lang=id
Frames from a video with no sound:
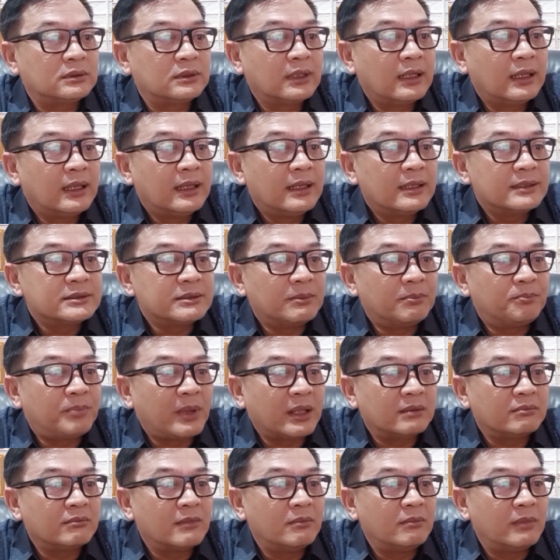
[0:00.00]

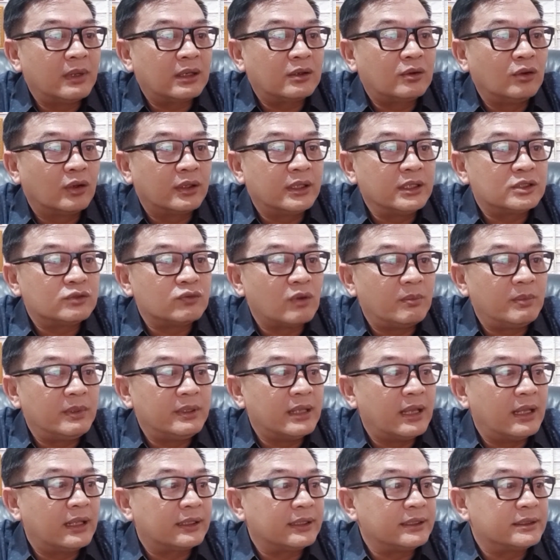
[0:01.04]
sempat memergoki
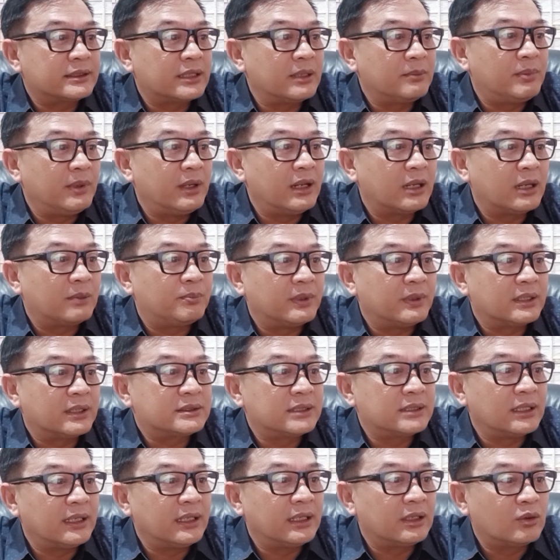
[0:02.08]
suaminya Rizky Bilar
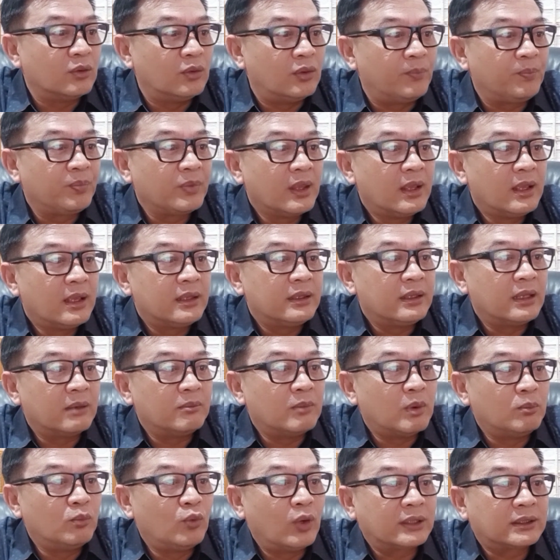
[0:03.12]
berselingkuh yang
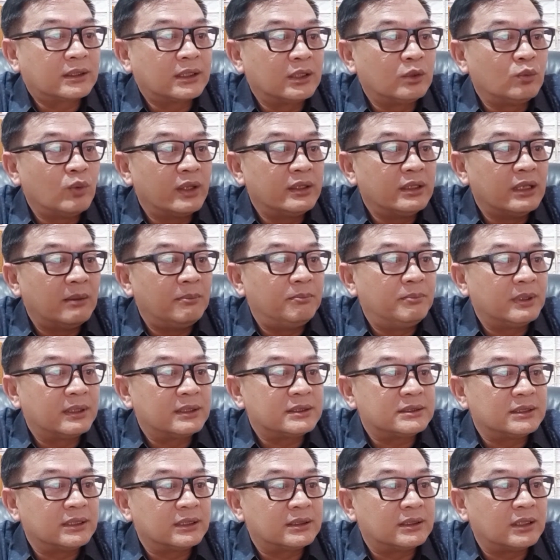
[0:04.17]
membuat keduanya
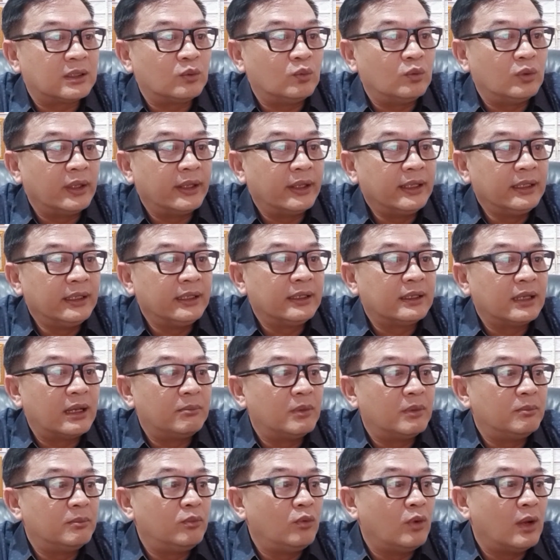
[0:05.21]
berseteru hingga
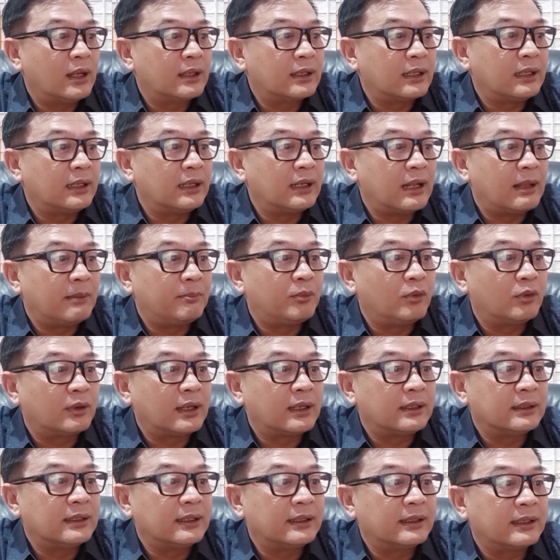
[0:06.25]
membuahkan
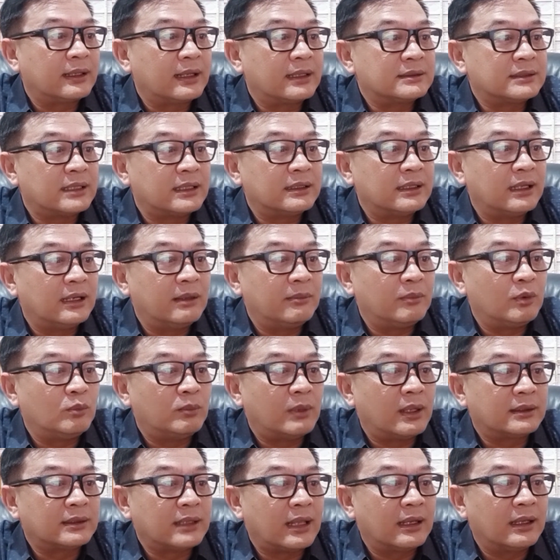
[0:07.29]
laporan kekerasan dalam
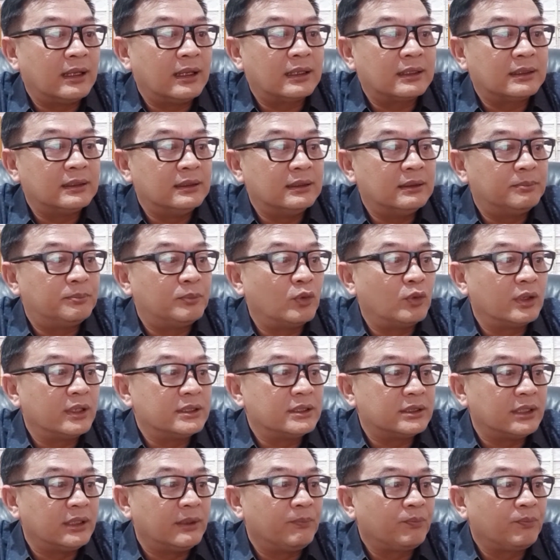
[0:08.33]
rumah tangga ke polisi.